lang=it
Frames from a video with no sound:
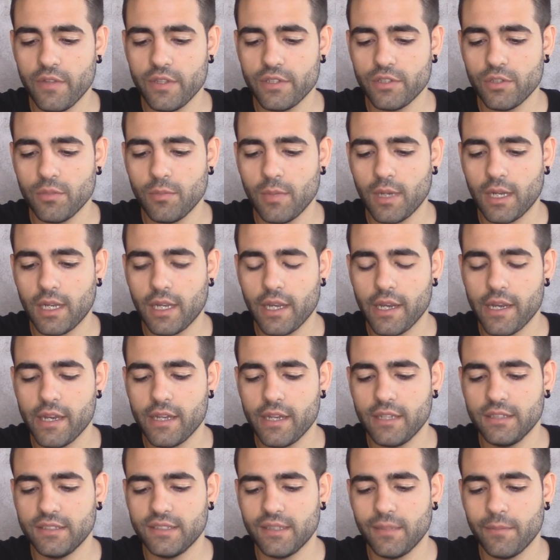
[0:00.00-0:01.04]
visto
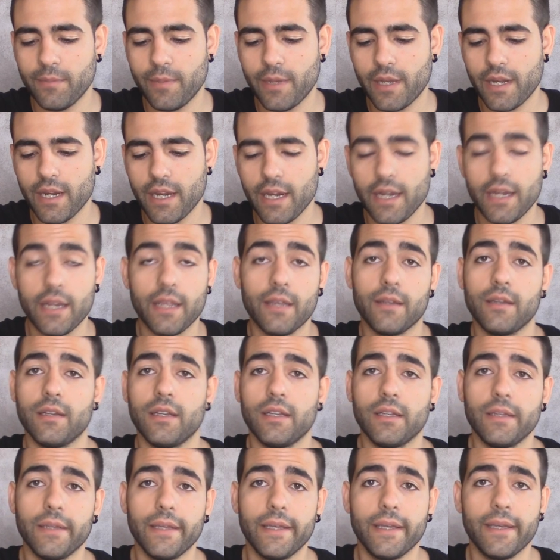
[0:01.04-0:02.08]
Baccaglino e Zamparini?
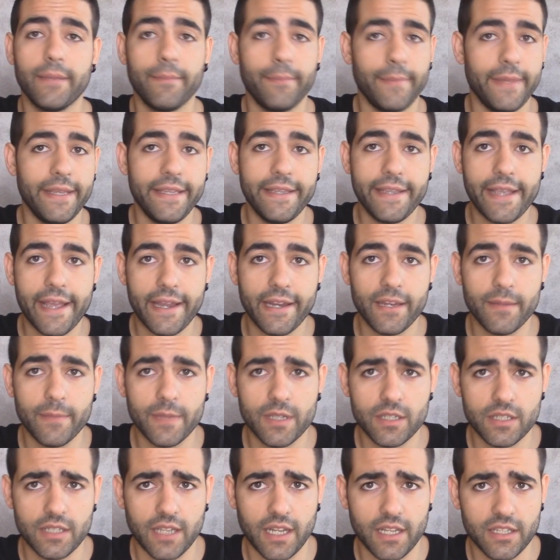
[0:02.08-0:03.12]
E migliaia di
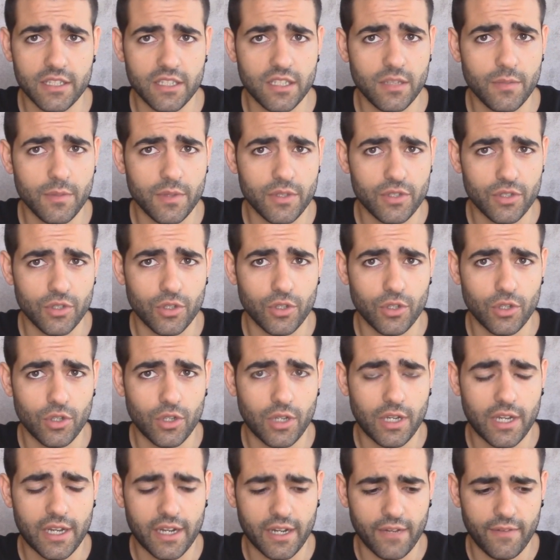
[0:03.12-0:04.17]
messaggi mi sono
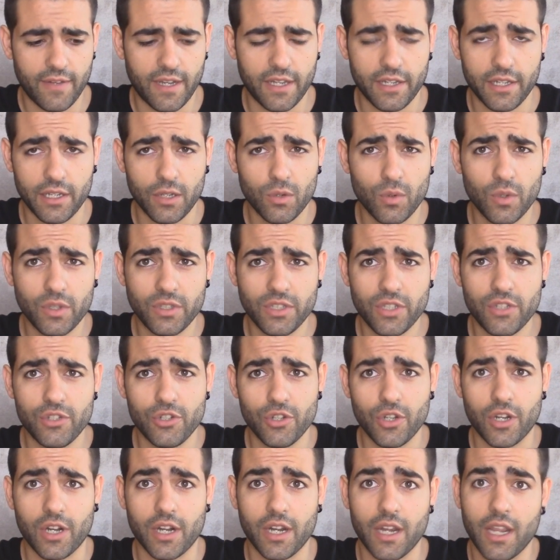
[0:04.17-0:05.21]
arrivati in questi
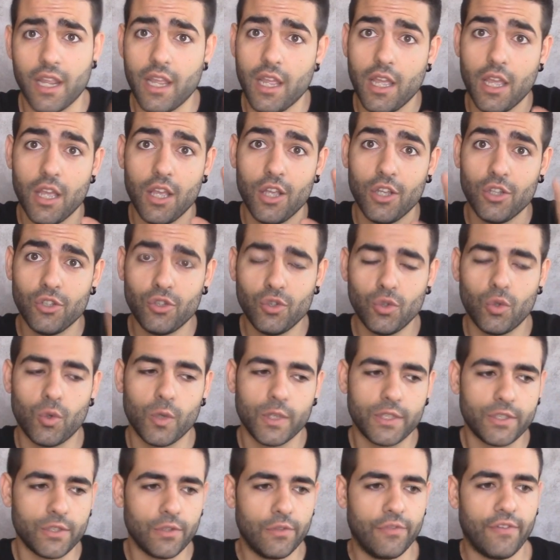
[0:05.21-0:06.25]
giorni su
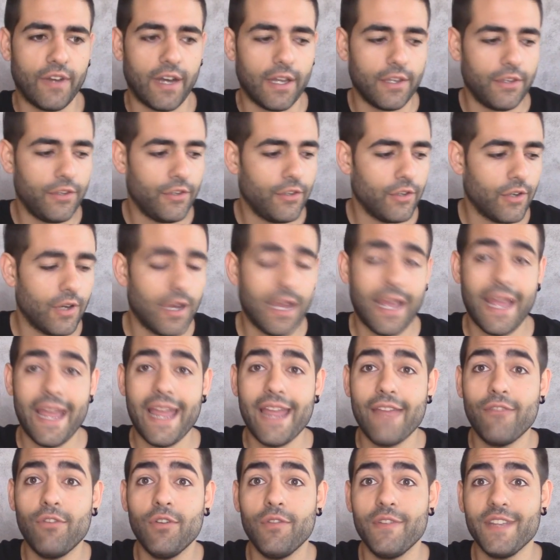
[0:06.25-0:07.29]
questo fatto.
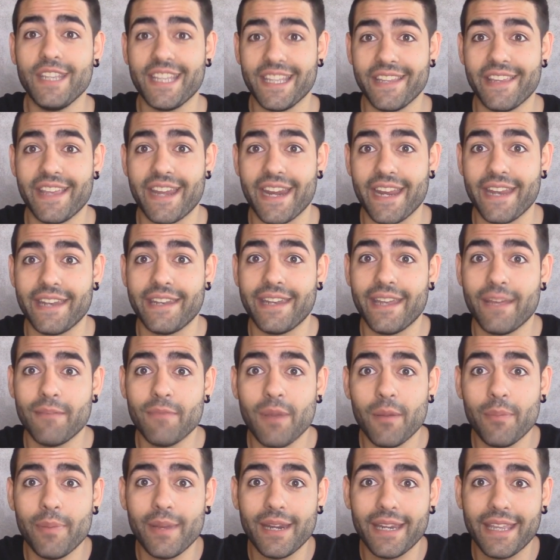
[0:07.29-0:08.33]
E voi vi chiederete,
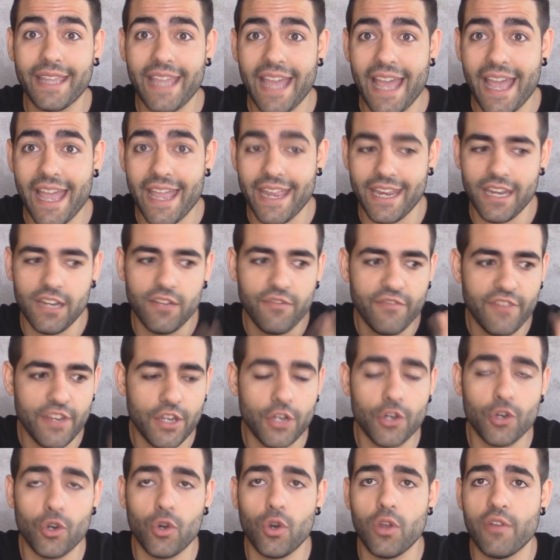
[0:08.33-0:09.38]
ma perché il
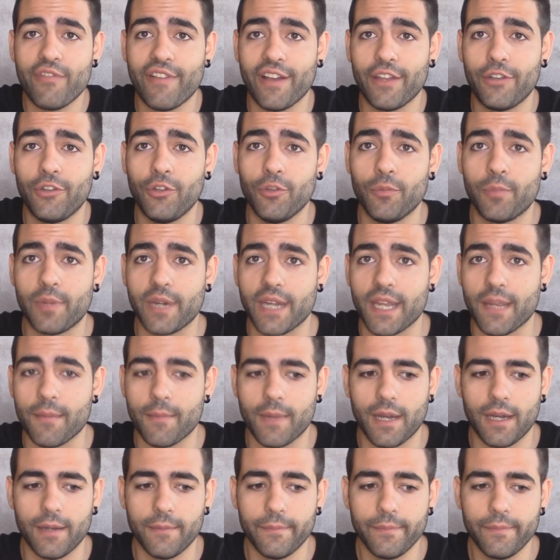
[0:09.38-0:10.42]
video non l'ho fatto
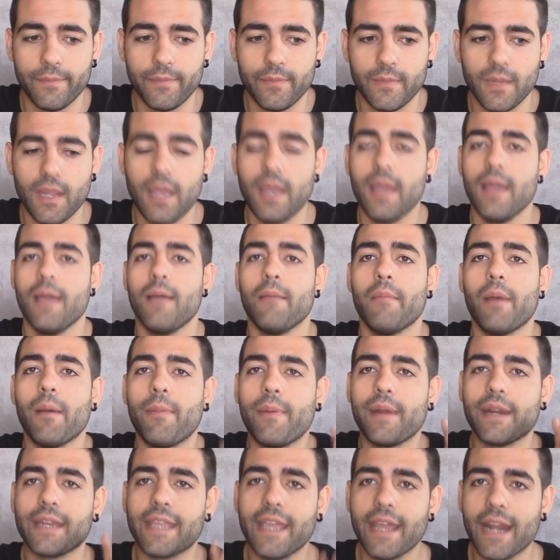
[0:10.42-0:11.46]
prima? Ma
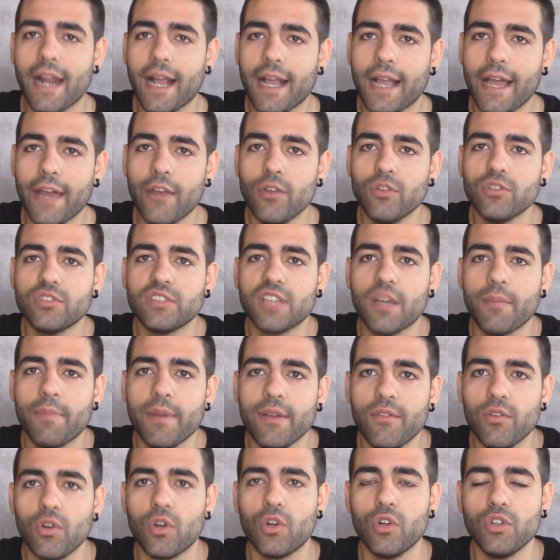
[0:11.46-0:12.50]
perché raga, non
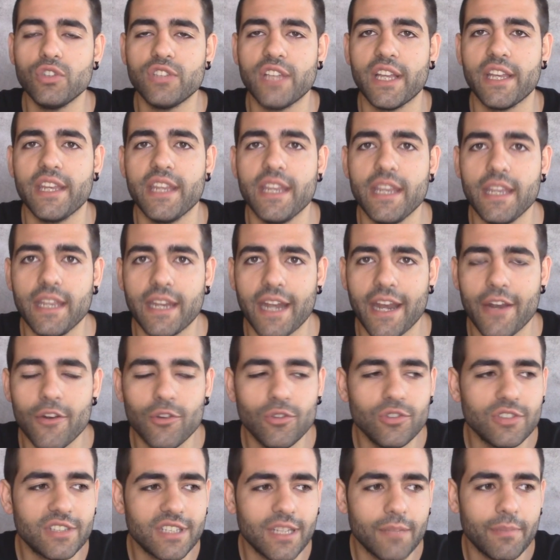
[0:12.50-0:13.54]
sapevo cosa dire,
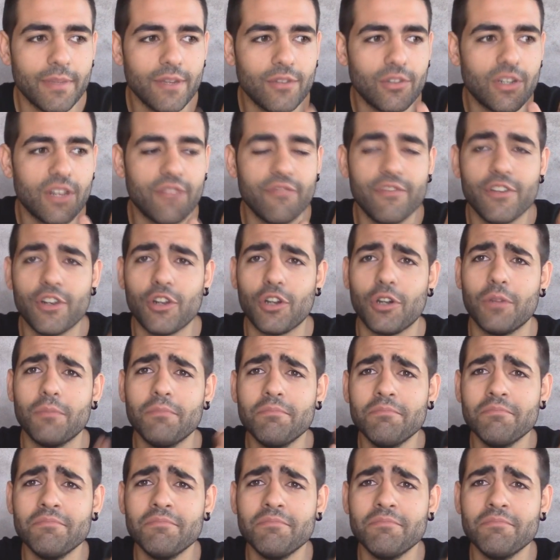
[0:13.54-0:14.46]
non sapevo davvero